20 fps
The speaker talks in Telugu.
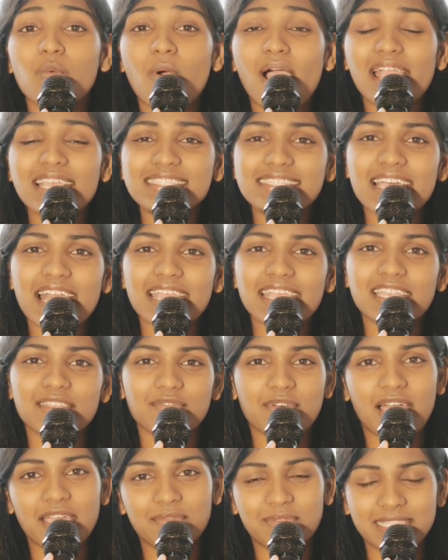వైజాగ్
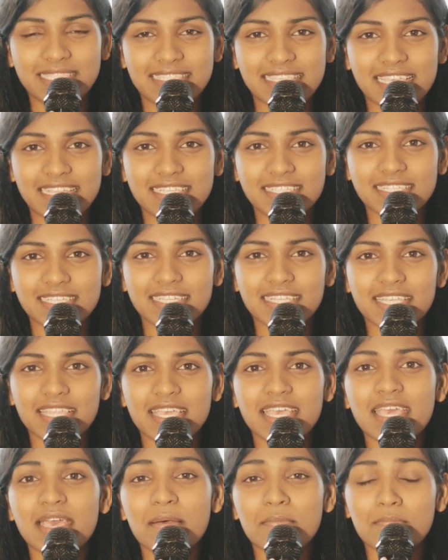రివైవల్ సెంటర్
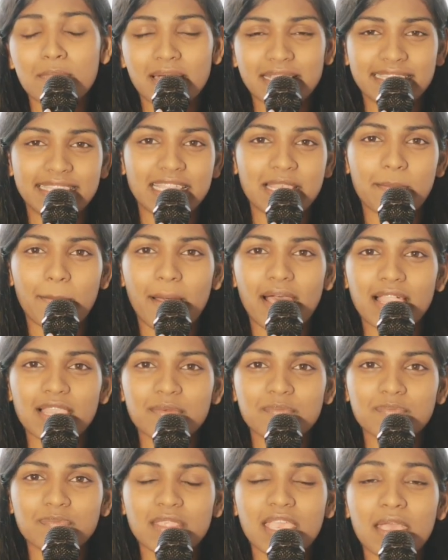
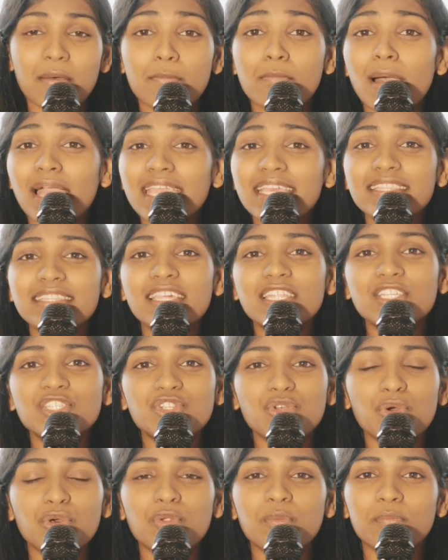మద్దెలపాలెం మహీంద్ర
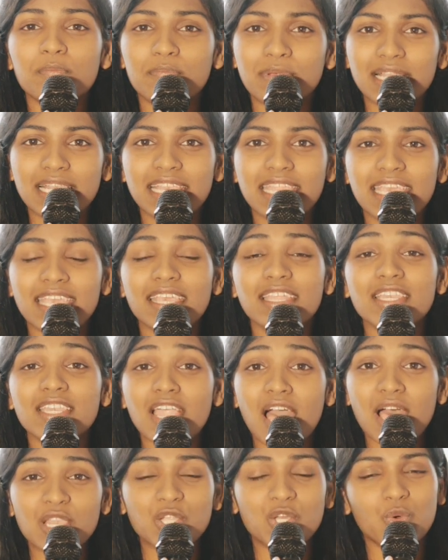షోరూమ్ బిల్డింగ్
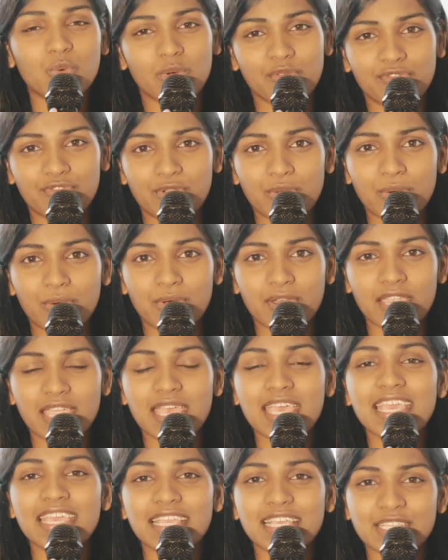నాలుగవ ఫ్లోర్
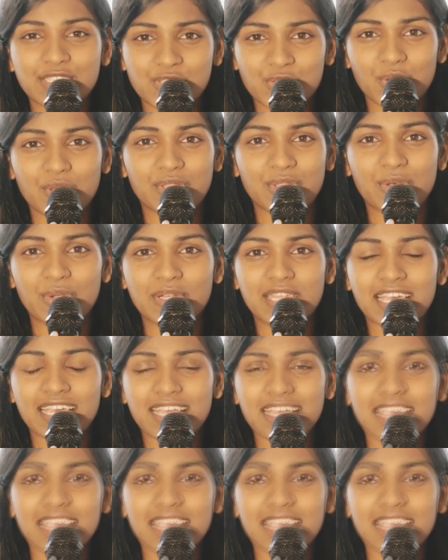ఇసుకతోట